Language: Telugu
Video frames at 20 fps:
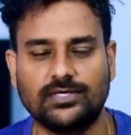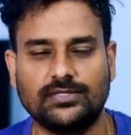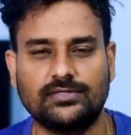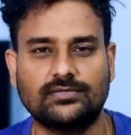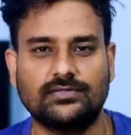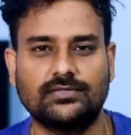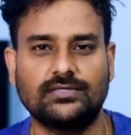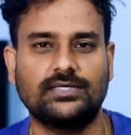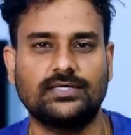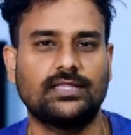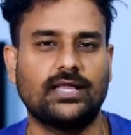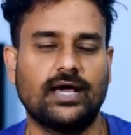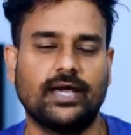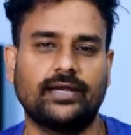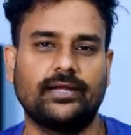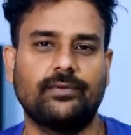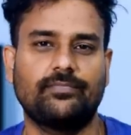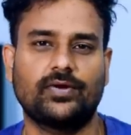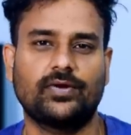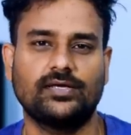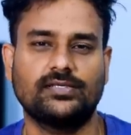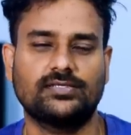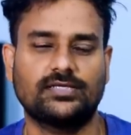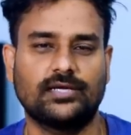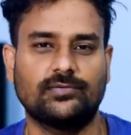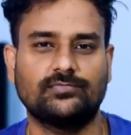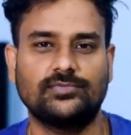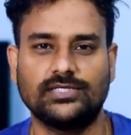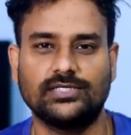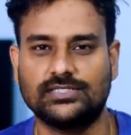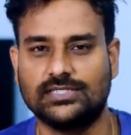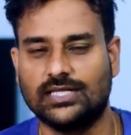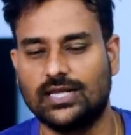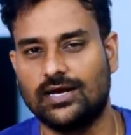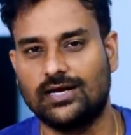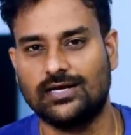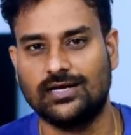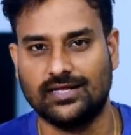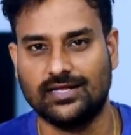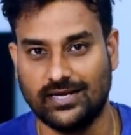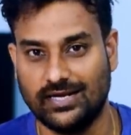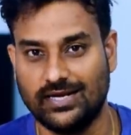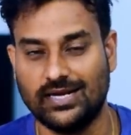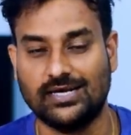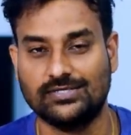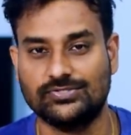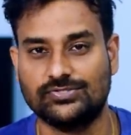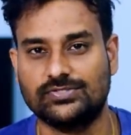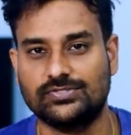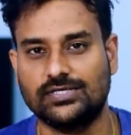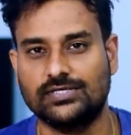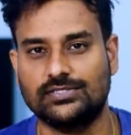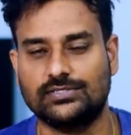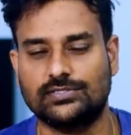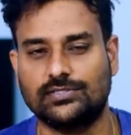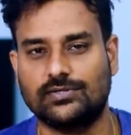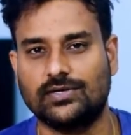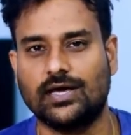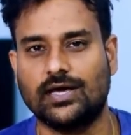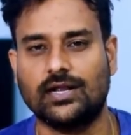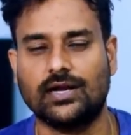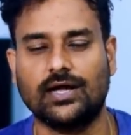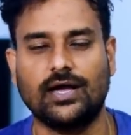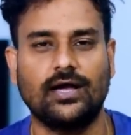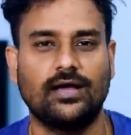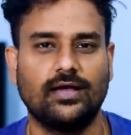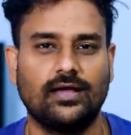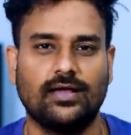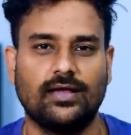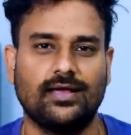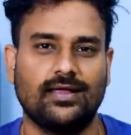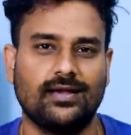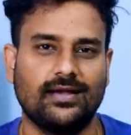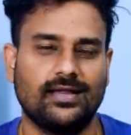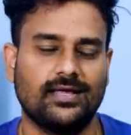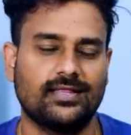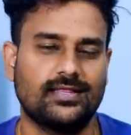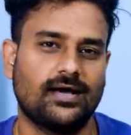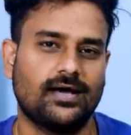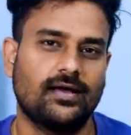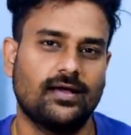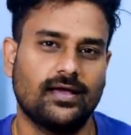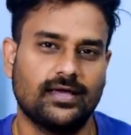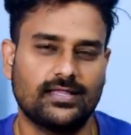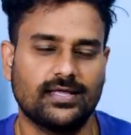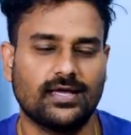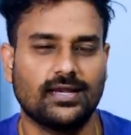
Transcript: తెలుస్తుంది దాన్నే ప్రైస్ డ్రాప్ చేసి రీలాంచ్ చేస్తున్నారా లేదా ఏదా